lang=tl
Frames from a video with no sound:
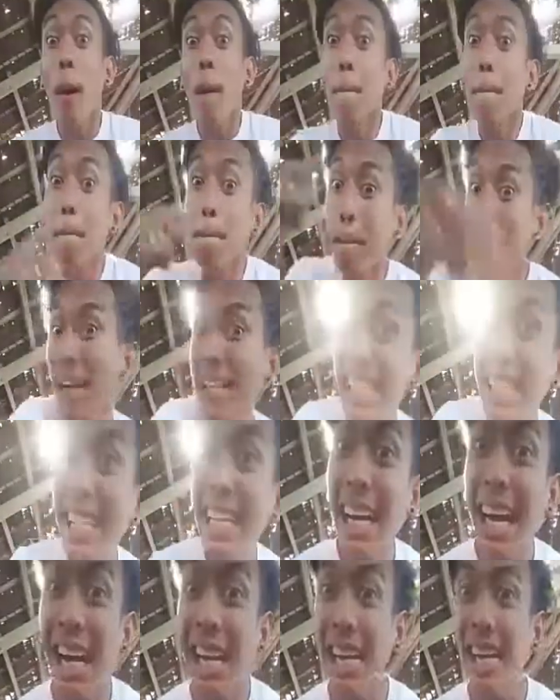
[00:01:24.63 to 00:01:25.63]
ko
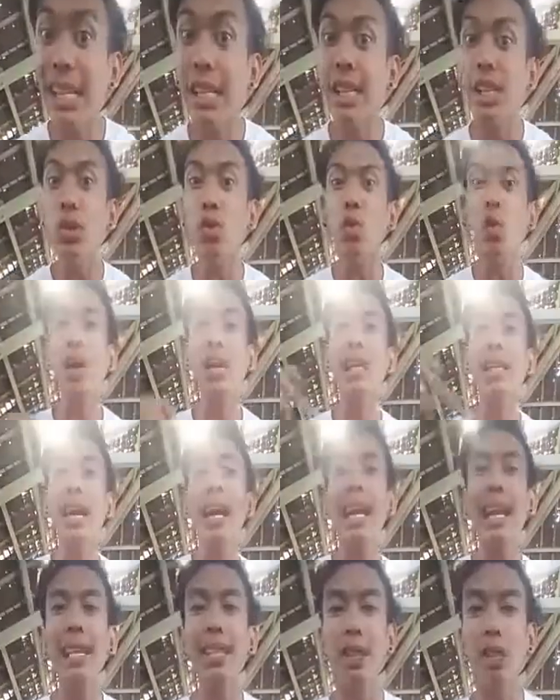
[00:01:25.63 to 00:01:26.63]
panira lang dito at
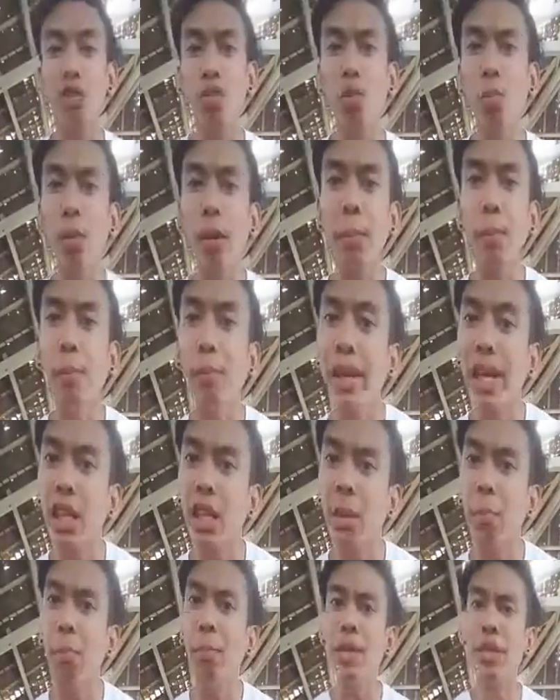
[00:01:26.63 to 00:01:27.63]
kalat sa sobrang
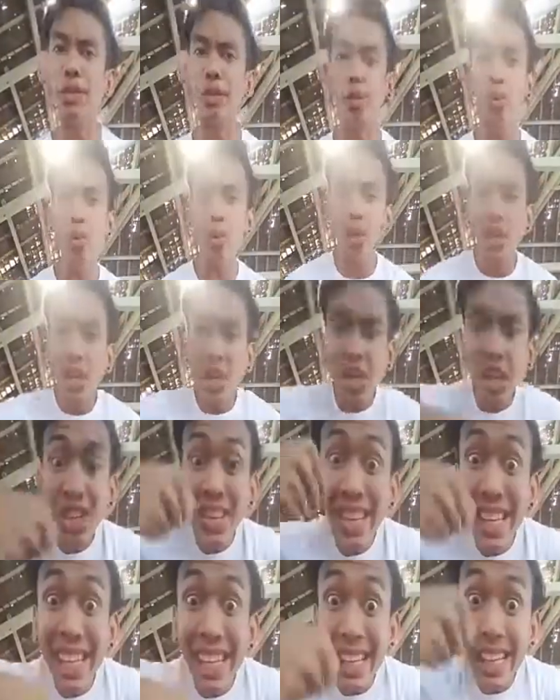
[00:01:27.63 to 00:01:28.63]
bigat ng purse ko.
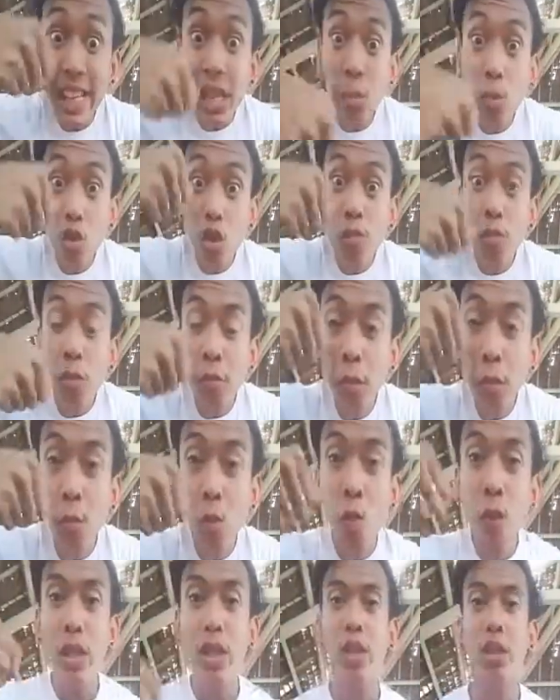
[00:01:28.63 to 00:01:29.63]
Hindi, hindi mo to
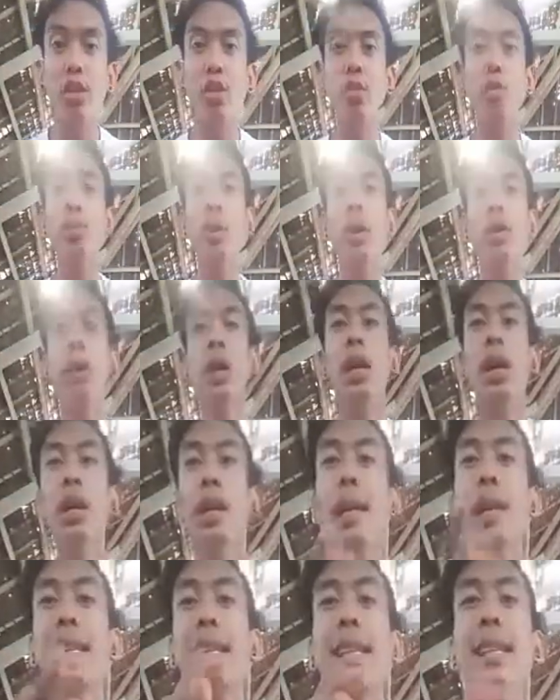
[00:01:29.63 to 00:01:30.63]
mabubuhat sa
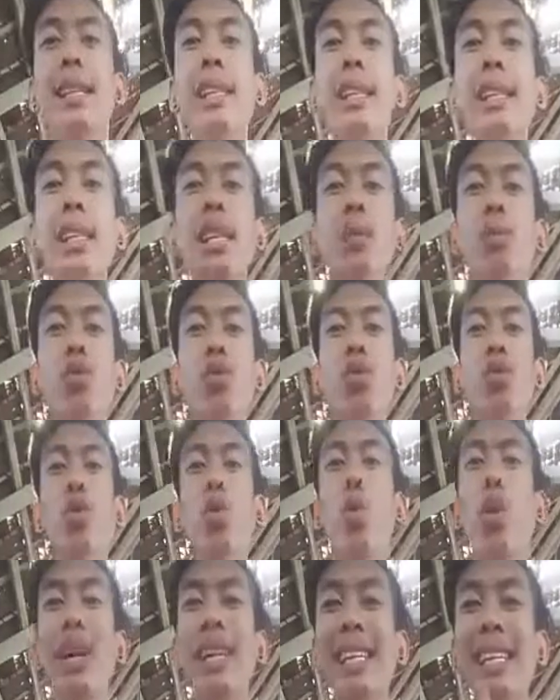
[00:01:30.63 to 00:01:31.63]
sobrang liit ng titi mo.
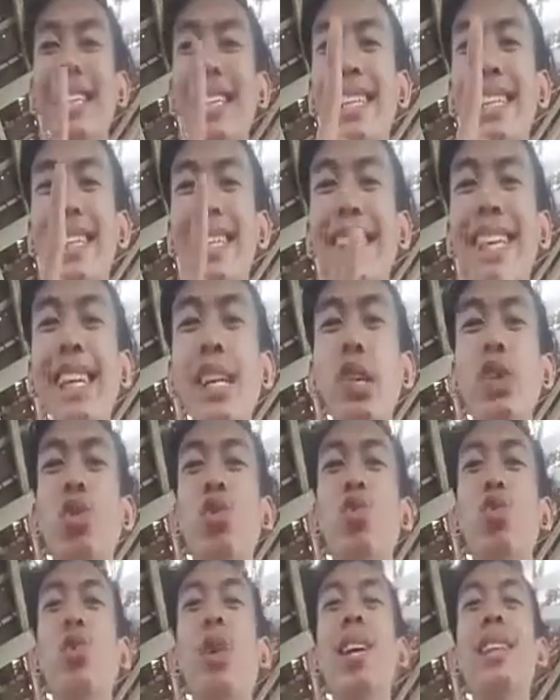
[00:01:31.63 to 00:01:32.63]
1 inches na lang
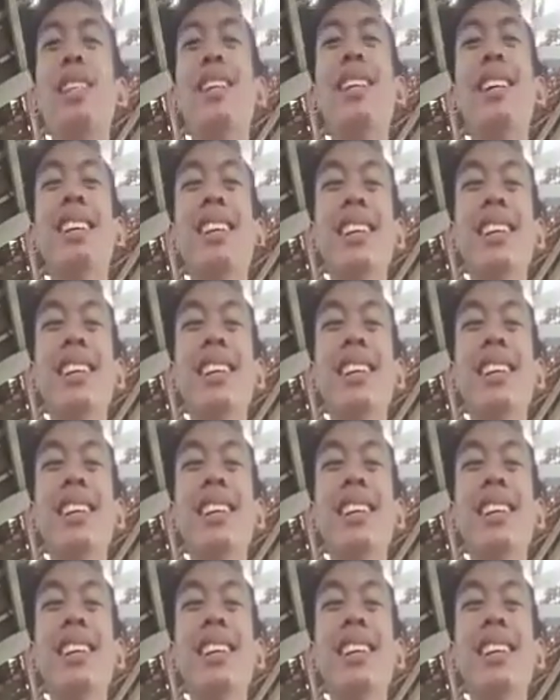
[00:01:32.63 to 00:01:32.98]
isukat.